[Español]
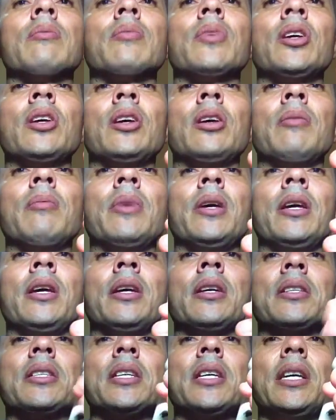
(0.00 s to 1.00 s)
Mi,
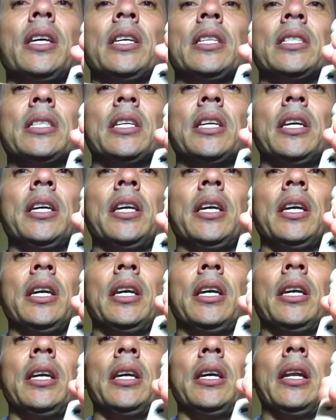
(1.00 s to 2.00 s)
mi, si,
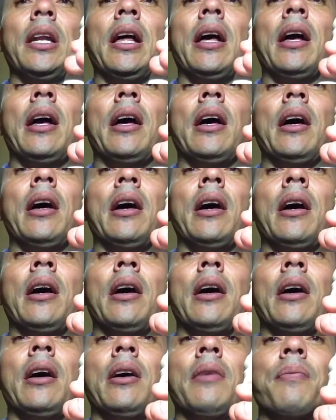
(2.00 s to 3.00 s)
si,
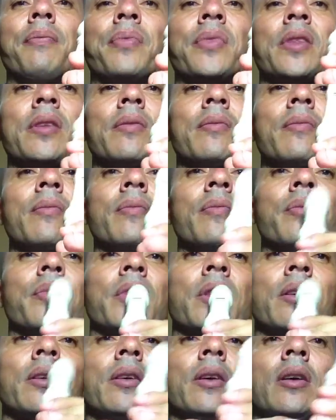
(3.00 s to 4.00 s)
la.
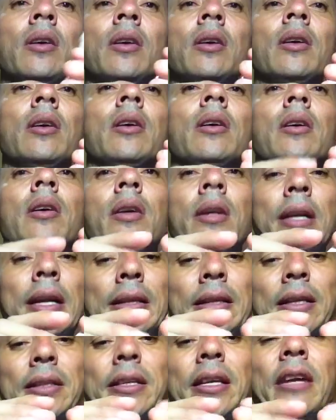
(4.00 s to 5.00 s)

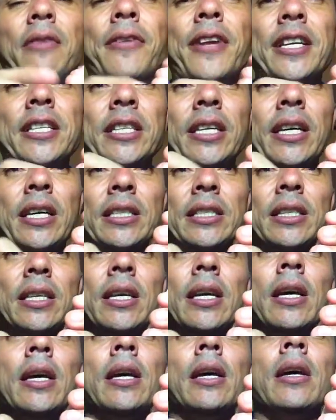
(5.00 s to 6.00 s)
La tercera frase es
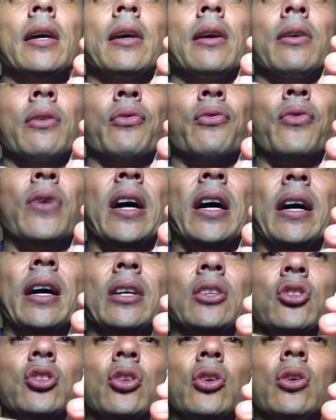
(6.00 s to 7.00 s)

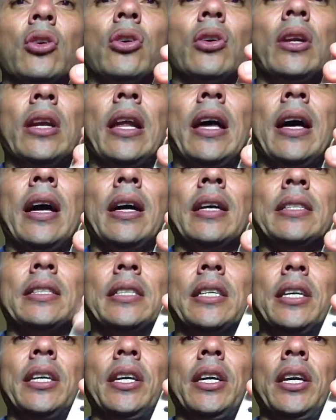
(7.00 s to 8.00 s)
fa, sol, la,
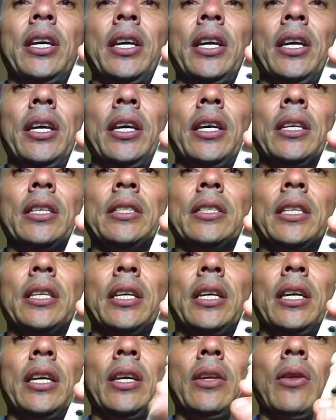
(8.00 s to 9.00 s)
si,
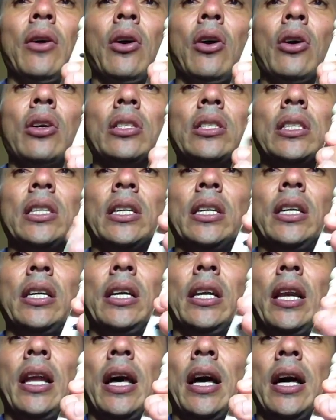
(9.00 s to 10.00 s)
si, do,
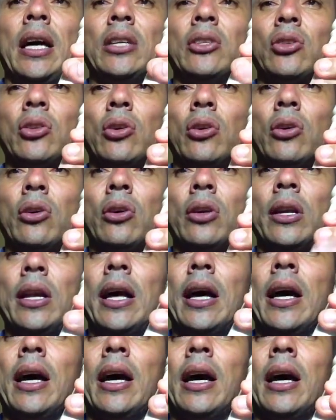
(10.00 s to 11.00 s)
si, la, sol,
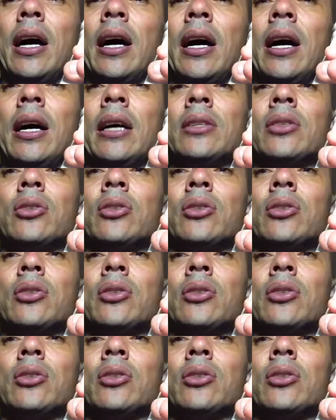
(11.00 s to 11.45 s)
la,